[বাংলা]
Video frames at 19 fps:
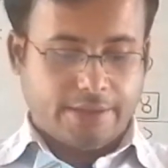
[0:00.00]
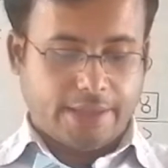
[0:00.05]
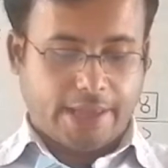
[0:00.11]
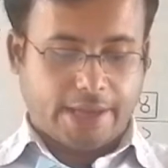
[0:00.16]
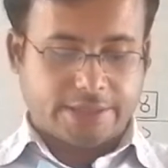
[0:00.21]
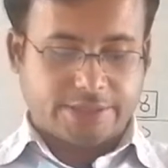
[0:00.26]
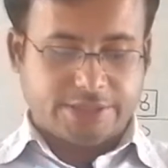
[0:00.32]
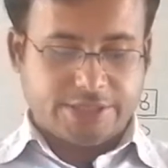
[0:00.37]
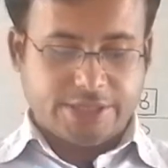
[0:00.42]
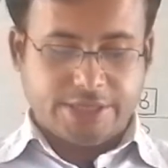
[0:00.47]

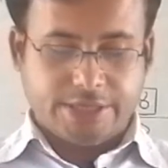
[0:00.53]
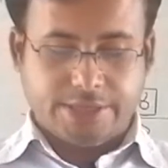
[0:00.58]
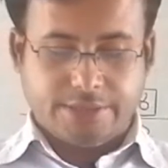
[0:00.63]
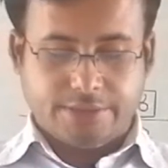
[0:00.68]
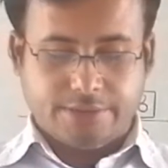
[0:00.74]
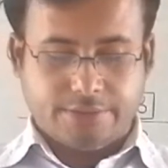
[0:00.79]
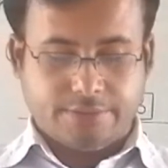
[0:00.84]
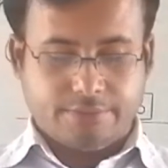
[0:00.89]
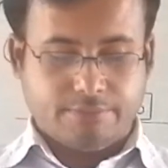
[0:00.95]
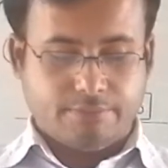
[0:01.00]
একটি
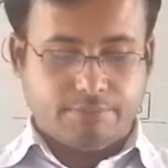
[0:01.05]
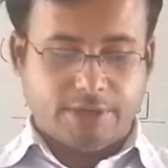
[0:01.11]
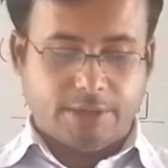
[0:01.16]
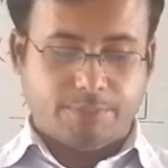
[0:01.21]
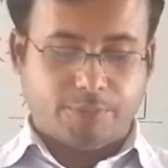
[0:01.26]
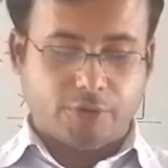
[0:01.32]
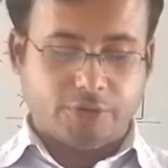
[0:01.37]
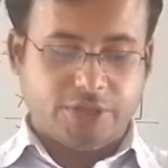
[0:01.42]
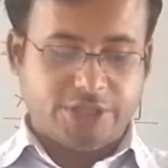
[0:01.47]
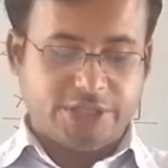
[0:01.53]
মানে
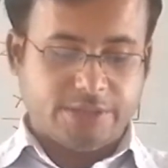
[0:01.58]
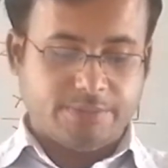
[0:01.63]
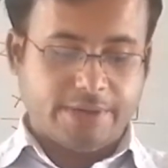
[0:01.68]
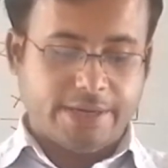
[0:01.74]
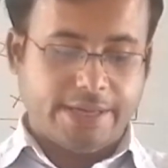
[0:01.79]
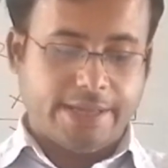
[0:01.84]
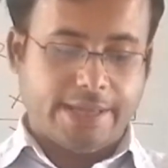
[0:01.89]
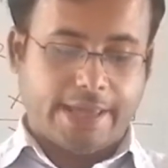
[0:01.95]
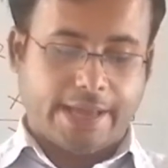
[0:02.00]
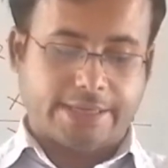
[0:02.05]
প্রতিটি
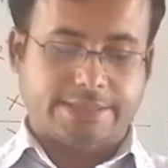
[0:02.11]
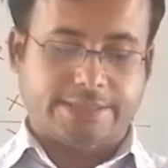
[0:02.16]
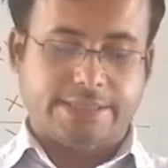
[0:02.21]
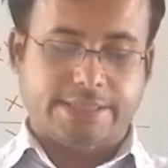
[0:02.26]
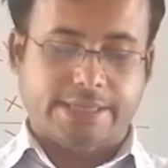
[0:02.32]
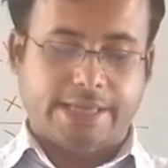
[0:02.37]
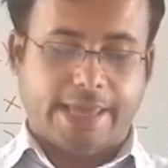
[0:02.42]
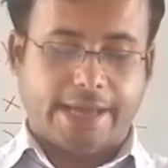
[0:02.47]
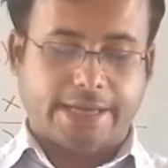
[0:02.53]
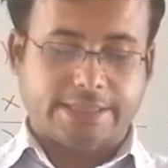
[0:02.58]
মানে একটি
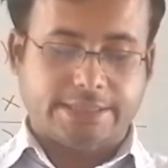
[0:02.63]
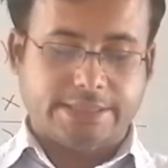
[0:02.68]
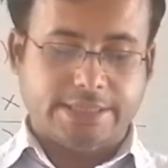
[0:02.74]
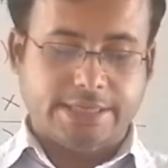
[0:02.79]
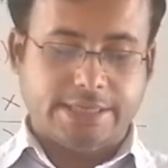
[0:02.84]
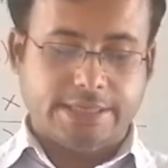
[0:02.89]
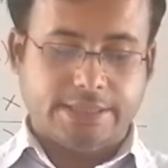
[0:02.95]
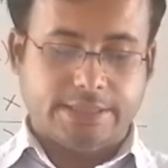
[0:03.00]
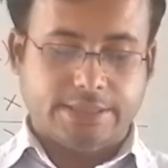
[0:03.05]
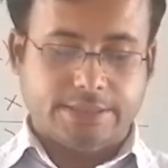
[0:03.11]
একটি
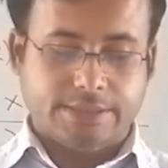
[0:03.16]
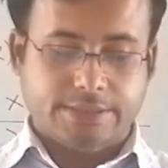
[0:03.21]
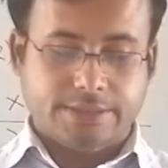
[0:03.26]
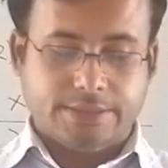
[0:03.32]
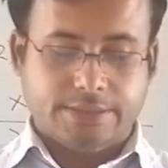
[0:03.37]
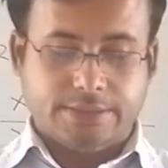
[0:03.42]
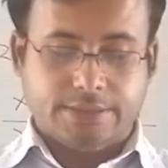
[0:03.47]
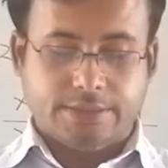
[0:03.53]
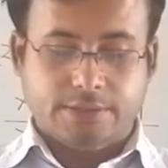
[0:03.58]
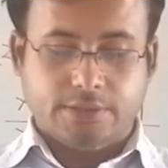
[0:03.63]

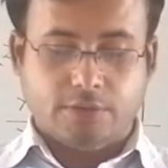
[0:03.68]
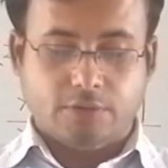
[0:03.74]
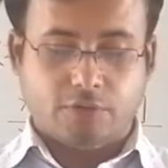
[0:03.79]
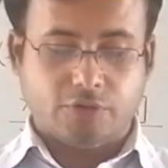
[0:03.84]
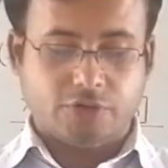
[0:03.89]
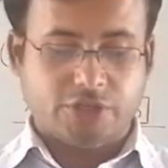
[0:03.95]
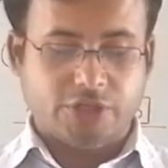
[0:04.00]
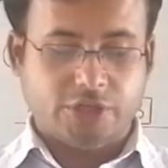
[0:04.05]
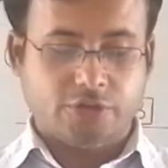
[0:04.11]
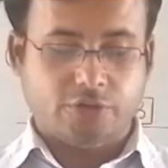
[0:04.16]

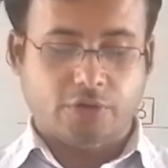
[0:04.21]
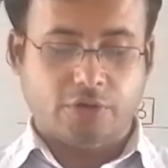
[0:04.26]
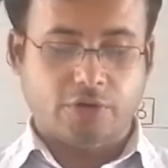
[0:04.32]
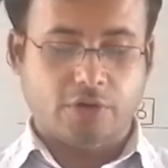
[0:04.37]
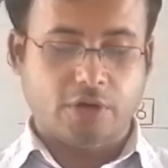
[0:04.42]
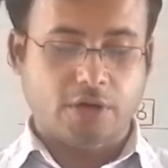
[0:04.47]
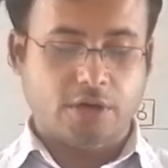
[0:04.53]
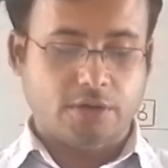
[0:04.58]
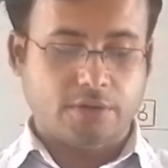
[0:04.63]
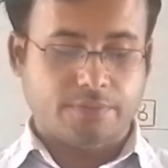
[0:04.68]
রশির
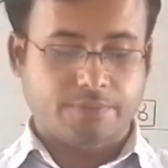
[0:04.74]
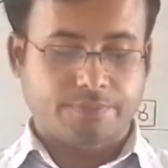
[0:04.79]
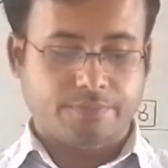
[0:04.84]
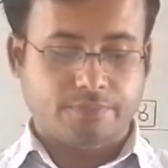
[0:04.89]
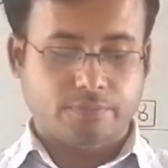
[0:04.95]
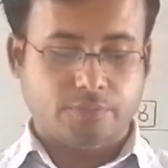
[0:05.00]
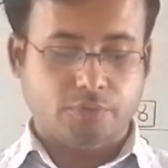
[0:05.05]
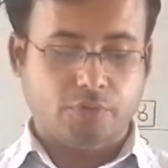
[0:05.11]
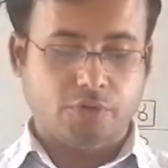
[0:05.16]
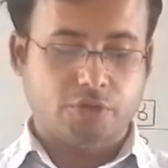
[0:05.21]
দৈর্ঘ্য
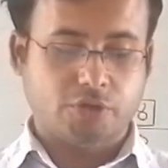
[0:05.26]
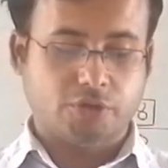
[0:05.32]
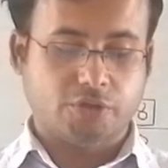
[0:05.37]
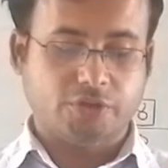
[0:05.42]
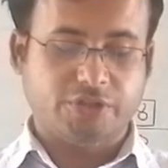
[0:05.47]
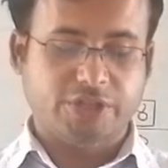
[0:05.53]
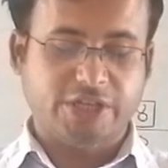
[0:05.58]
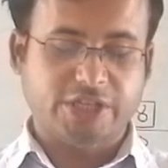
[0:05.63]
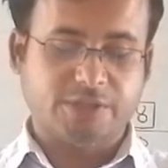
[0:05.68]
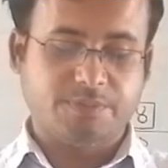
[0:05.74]
দুশত
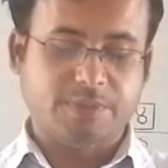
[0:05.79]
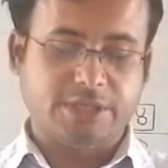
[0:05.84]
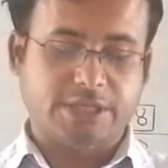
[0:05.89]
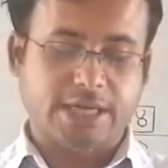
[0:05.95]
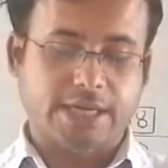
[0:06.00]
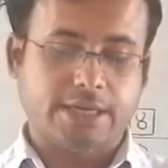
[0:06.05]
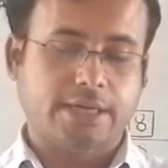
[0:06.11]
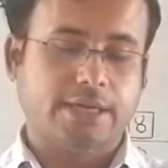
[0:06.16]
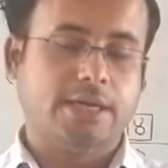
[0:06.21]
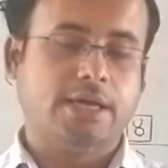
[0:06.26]

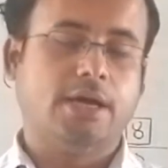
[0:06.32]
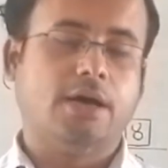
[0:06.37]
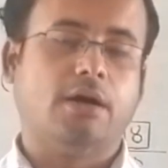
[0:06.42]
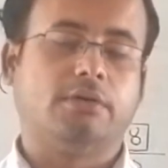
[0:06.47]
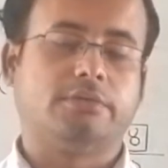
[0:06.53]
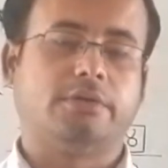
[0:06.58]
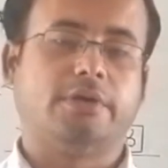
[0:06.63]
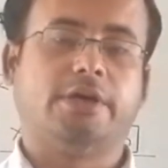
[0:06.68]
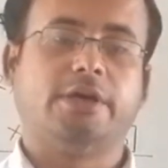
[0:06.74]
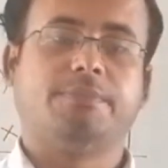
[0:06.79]
মিটার
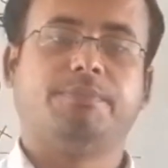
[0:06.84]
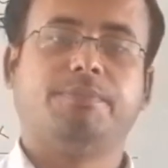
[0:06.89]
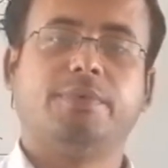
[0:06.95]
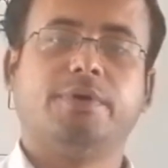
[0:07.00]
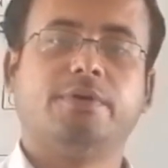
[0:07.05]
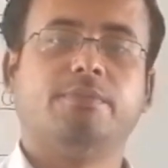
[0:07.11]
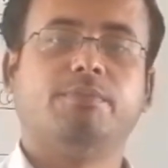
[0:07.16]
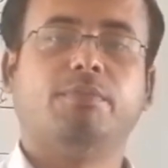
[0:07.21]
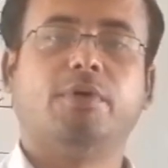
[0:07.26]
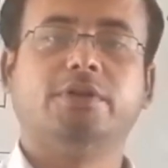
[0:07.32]
অতএব
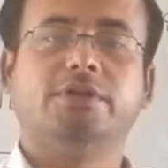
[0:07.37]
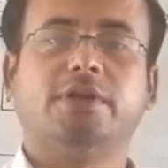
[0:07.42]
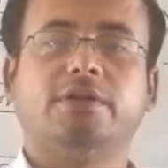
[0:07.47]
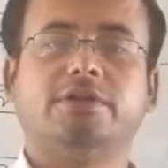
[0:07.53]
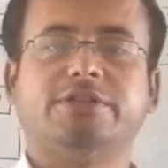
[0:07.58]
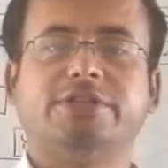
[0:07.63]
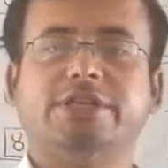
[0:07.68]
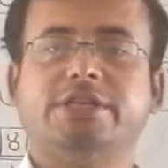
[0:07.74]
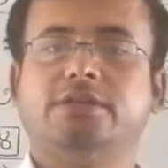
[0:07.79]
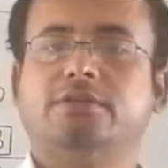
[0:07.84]

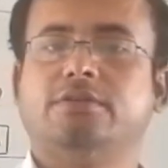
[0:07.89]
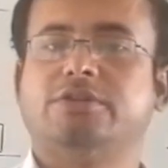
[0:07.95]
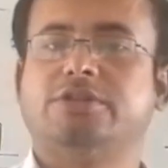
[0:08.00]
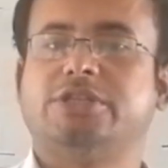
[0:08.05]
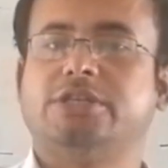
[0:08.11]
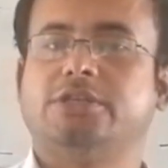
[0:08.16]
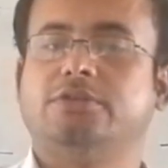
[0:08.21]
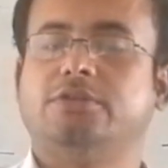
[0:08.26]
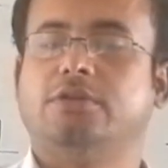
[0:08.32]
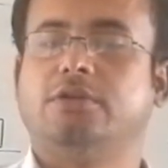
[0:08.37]
পনেরোটি
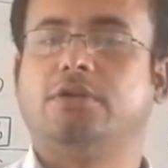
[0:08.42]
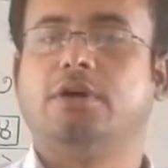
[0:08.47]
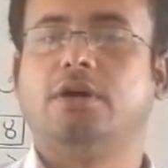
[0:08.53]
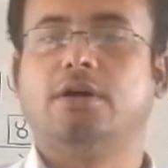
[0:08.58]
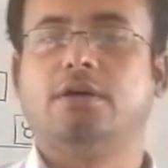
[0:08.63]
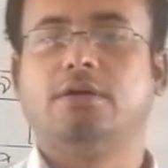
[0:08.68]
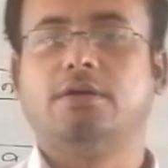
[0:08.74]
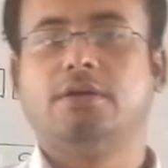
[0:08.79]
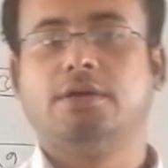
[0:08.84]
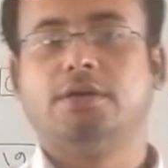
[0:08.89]
রশির দৈর্ঘ্য
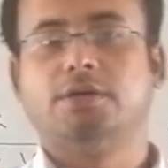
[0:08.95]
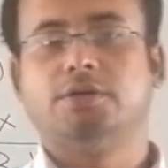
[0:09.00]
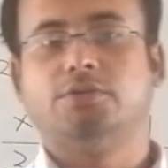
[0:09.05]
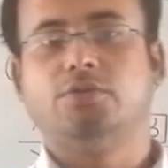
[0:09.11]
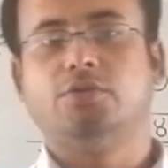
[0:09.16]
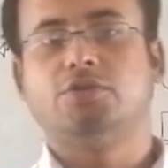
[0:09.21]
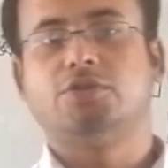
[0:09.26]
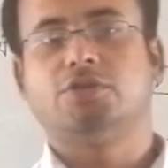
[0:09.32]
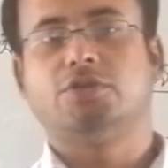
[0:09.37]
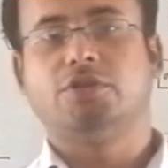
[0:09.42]

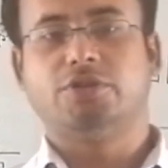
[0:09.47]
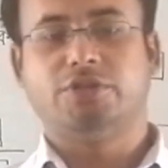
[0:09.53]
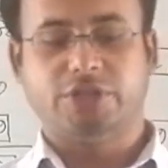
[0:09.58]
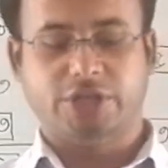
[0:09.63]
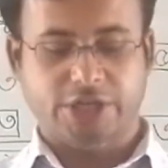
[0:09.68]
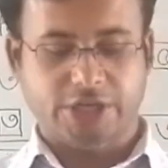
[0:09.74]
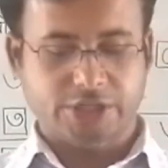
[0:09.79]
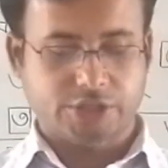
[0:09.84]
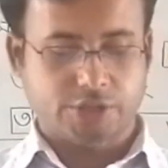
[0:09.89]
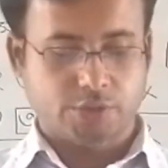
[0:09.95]
দুশত
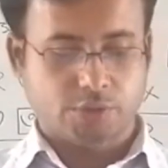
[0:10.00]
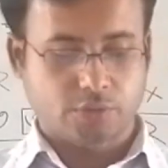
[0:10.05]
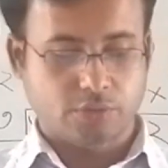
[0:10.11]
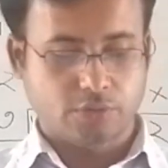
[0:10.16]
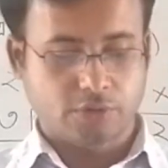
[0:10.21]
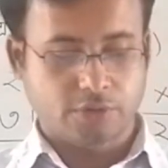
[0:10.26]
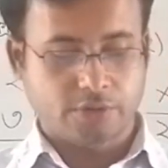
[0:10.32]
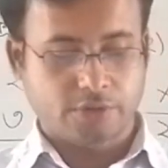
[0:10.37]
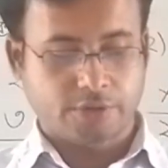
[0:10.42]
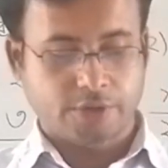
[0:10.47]

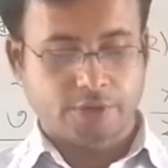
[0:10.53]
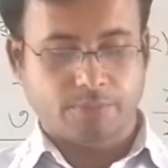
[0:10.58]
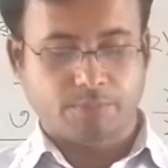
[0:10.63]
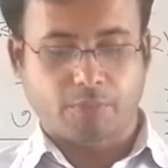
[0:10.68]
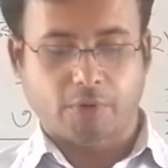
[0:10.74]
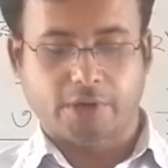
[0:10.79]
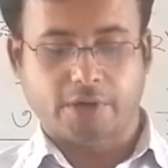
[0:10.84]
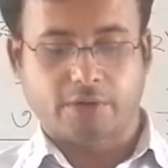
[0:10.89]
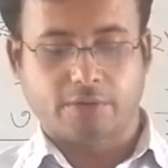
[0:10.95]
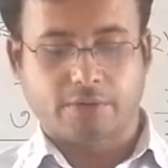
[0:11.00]
গুণ
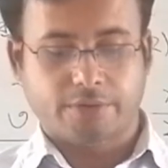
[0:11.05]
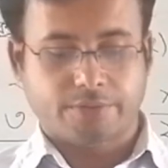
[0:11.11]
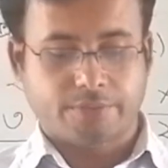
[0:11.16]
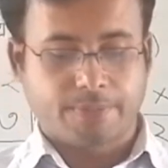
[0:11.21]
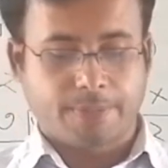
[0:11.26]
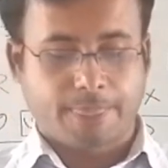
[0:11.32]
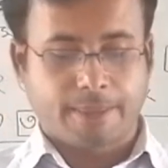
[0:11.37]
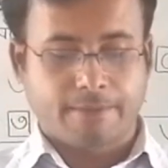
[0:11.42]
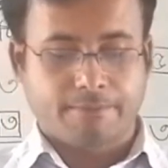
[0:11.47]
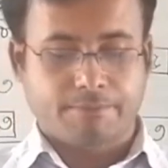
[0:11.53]
পনেরো
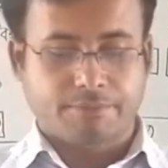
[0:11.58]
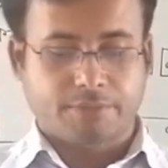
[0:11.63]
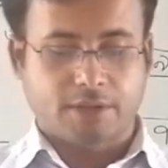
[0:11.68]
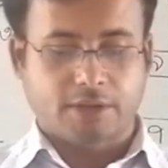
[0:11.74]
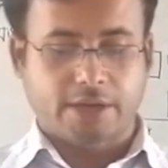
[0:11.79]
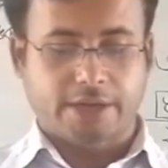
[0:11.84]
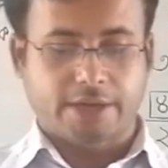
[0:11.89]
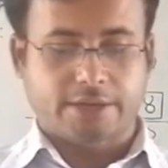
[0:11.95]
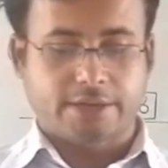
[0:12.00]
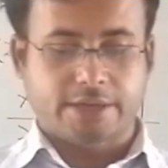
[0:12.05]

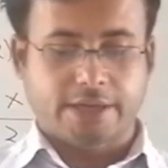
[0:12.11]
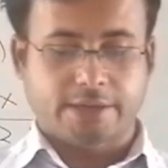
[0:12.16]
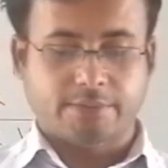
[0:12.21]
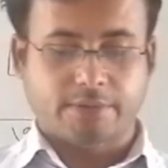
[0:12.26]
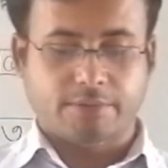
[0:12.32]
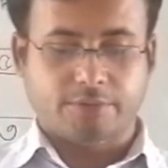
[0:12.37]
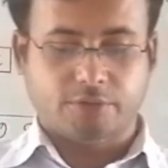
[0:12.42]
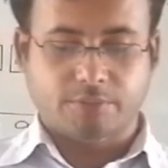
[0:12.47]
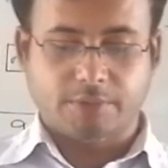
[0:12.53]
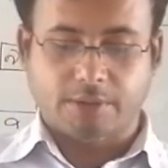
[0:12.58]
তাহলে
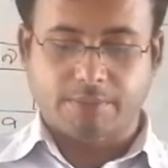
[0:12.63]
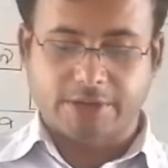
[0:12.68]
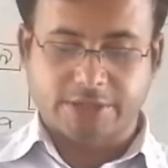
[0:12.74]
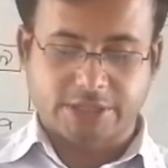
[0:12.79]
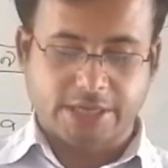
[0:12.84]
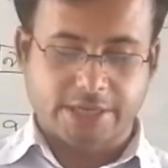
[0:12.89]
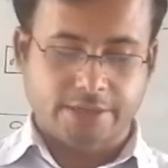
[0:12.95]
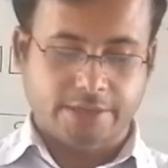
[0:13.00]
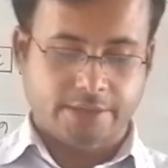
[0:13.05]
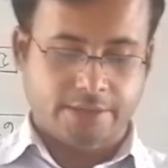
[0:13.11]
এভাবে তোমরা বাসায়